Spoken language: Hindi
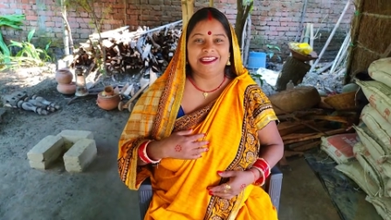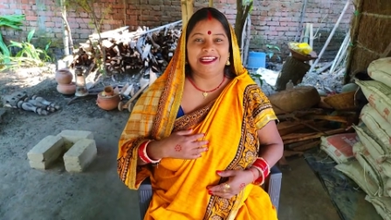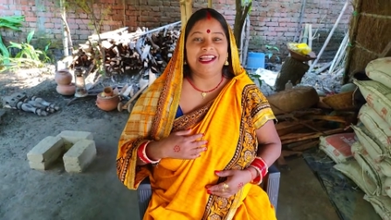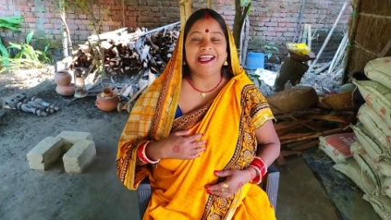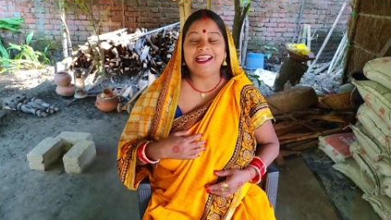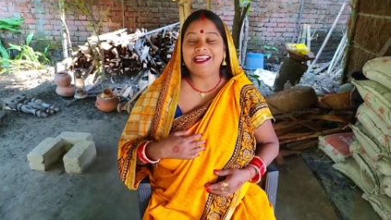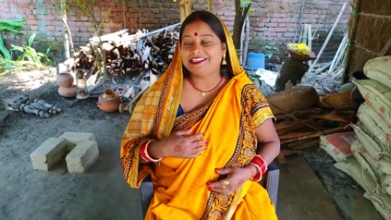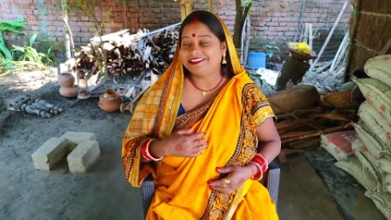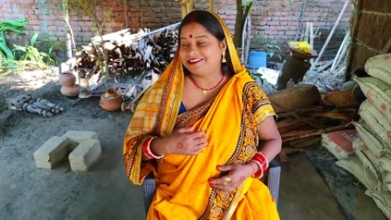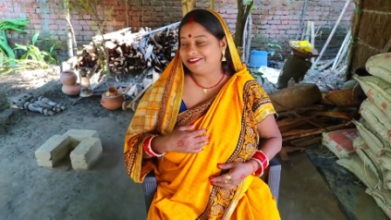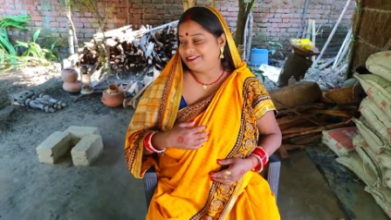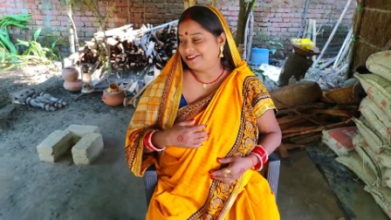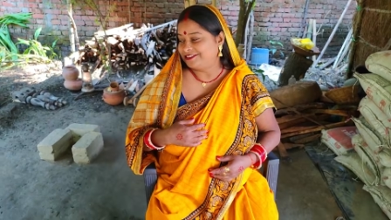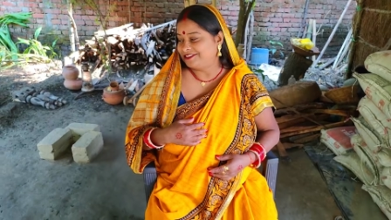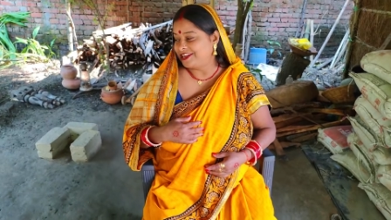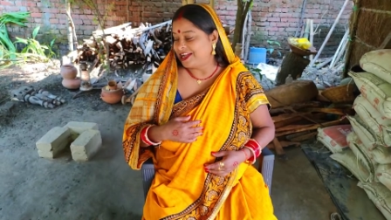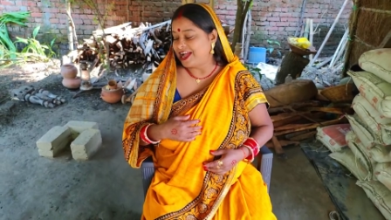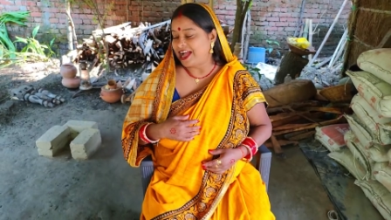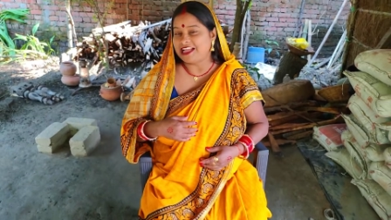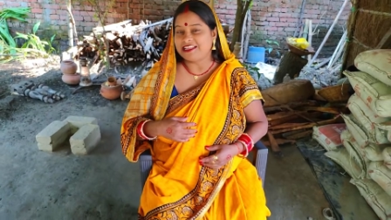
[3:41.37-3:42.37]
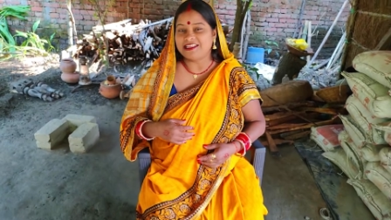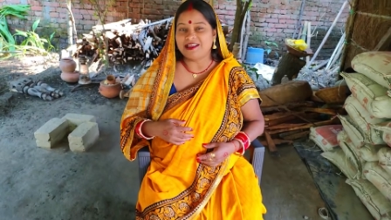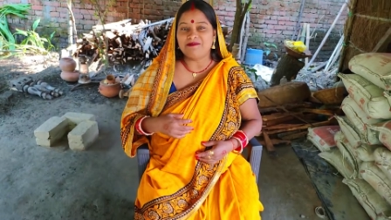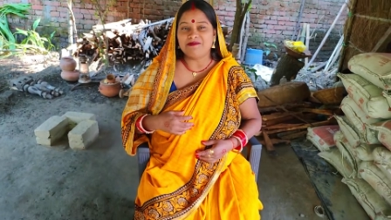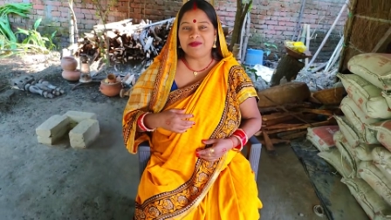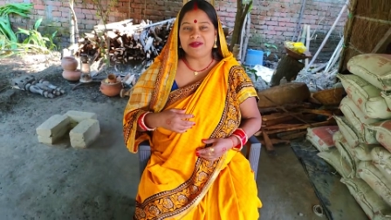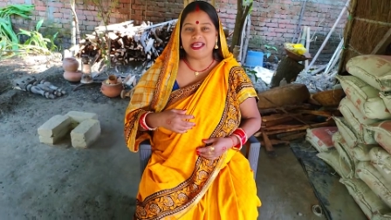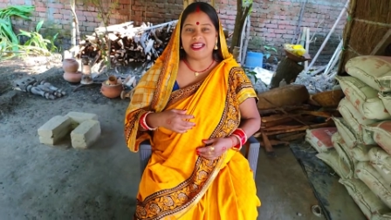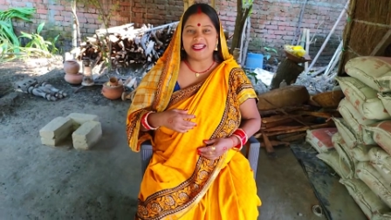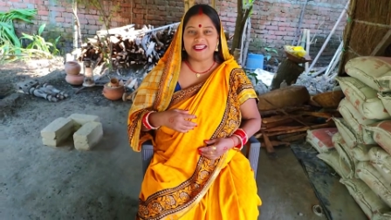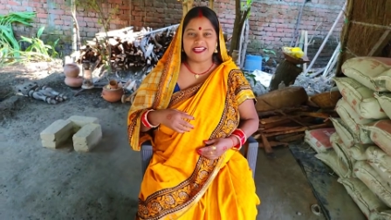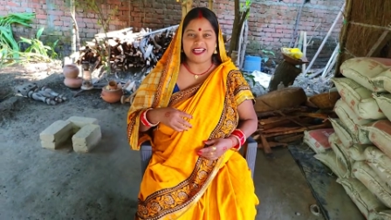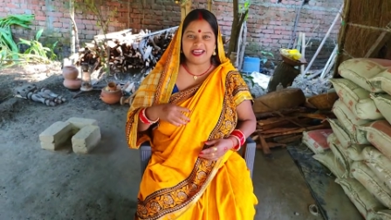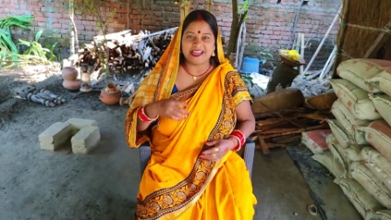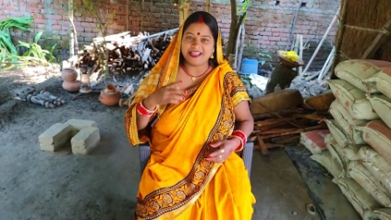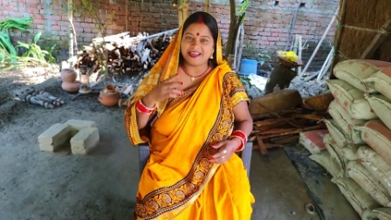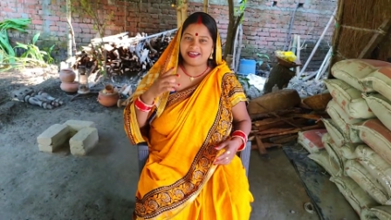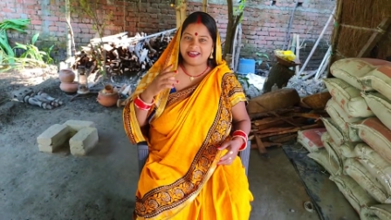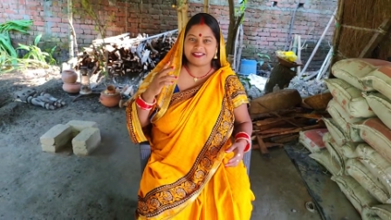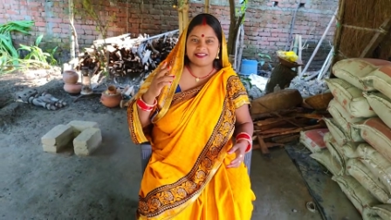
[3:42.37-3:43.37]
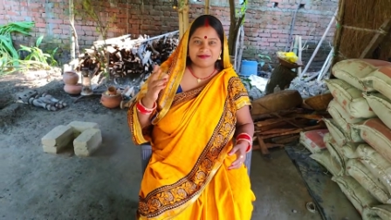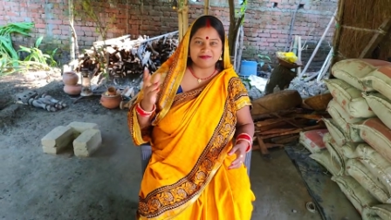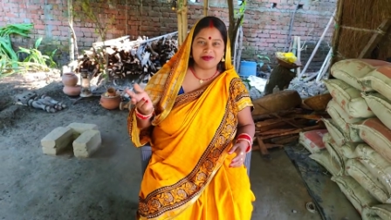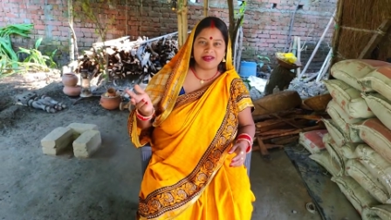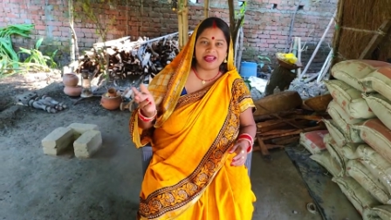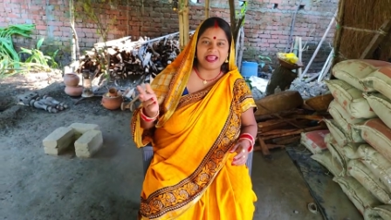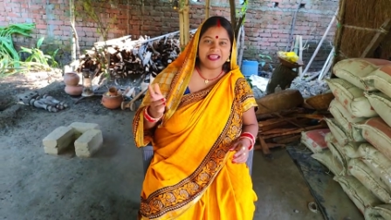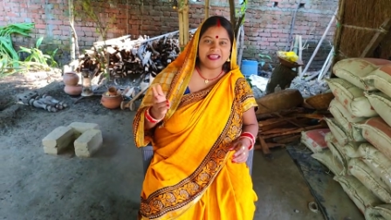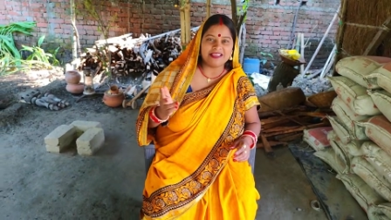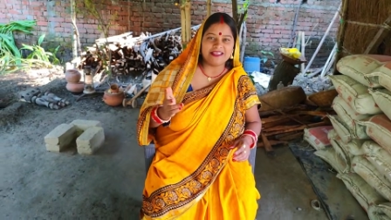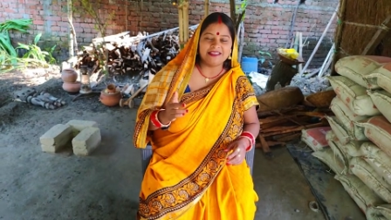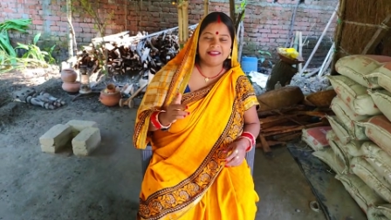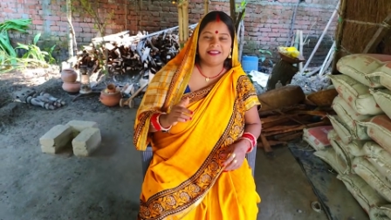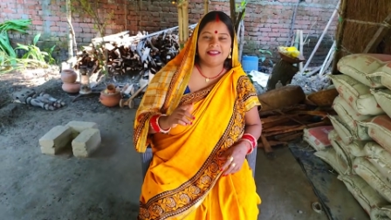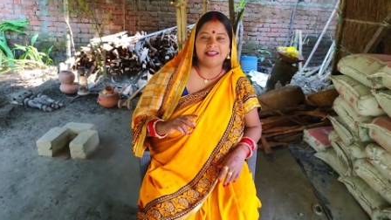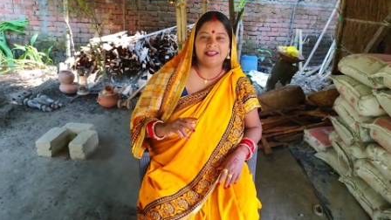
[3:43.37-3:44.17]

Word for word: हैं हाँ, तो आज हम बनाने जा रहे हैं रस मलाई